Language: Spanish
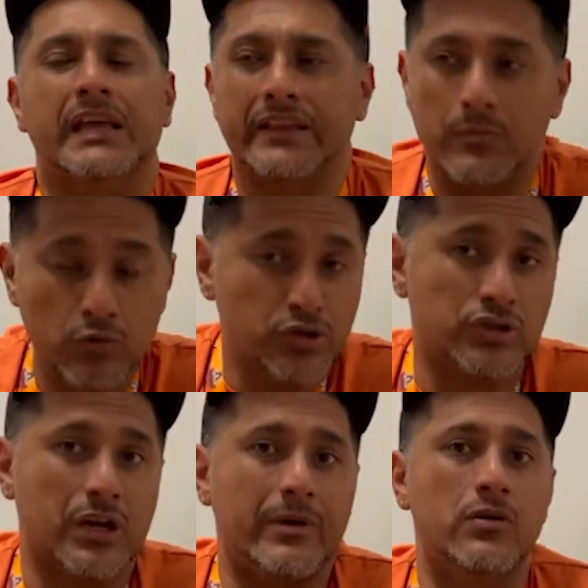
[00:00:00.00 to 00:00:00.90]
queda
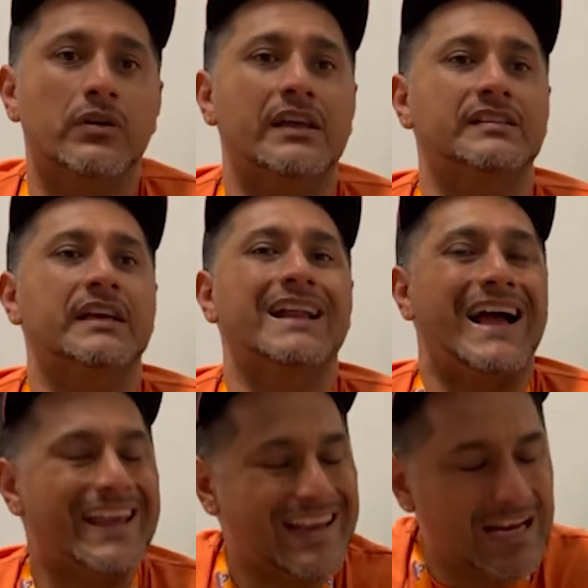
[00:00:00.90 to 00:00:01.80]
mucho trabajo que hacer,
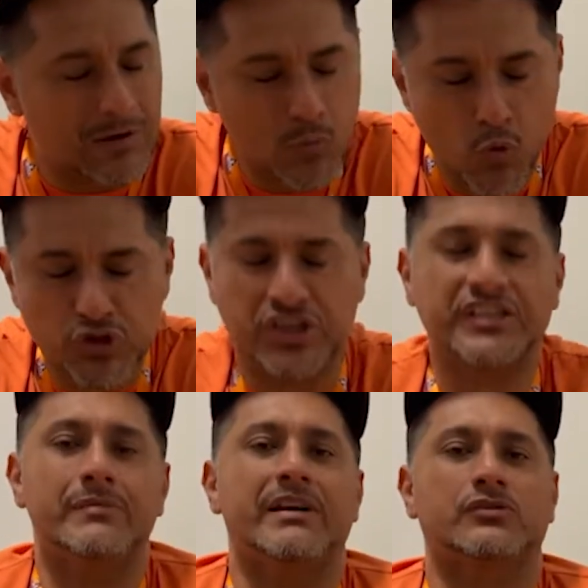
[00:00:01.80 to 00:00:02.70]
hay
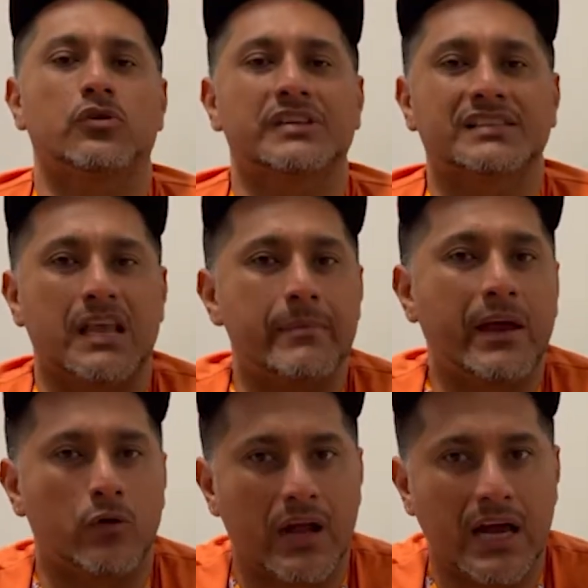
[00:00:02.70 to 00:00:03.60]
muchísimas cosas que
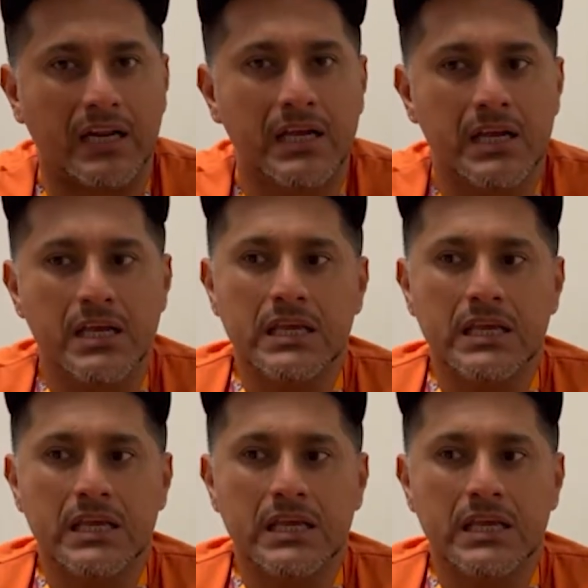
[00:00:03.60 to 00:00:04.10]
mejorar